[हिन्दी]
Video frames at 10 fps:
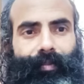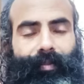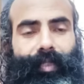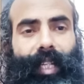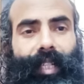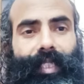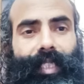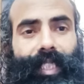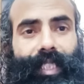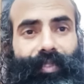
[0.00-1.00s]
नालंदा
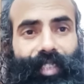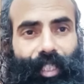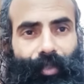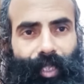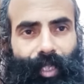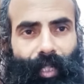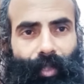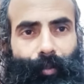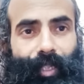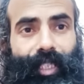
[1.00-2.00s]
जैसे विश्वविद्यालयों
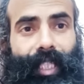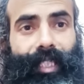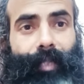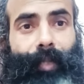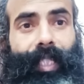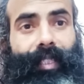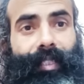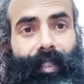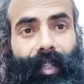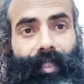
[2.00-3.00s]
में छः छः महीने
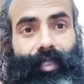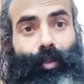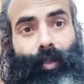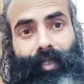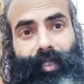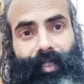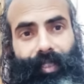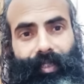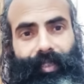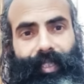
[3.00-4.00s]
तक आग सुलगती
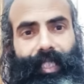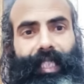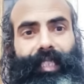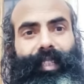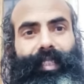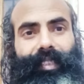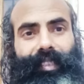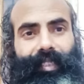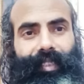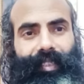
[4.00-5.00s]
रही धधकती
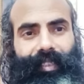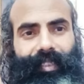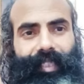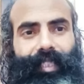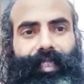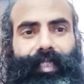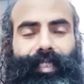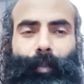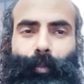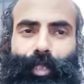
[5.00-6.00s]
रही
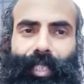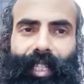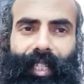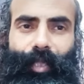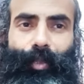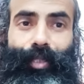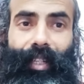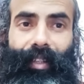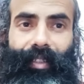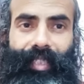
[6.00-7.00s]
सब पुस्तकालय को जला
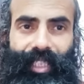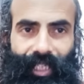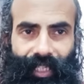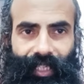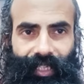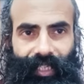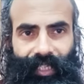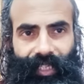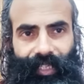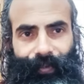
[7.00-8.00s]
के नष्ट कर दिया
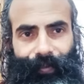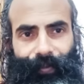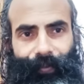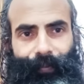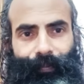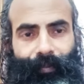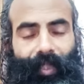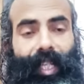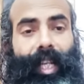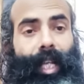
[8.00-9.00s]

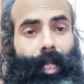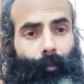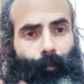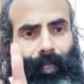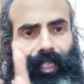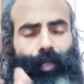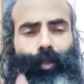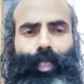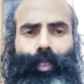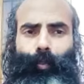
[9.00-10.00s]
गया बचे
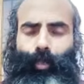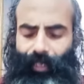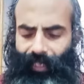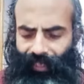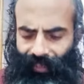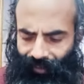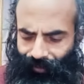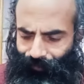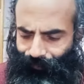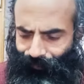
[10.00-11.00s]
हुए जो पुस्तकें थीं
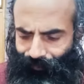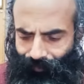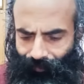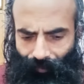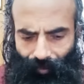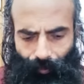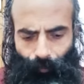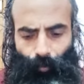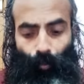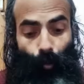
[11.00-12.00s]

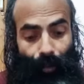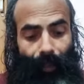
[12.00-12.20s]
वो कुछ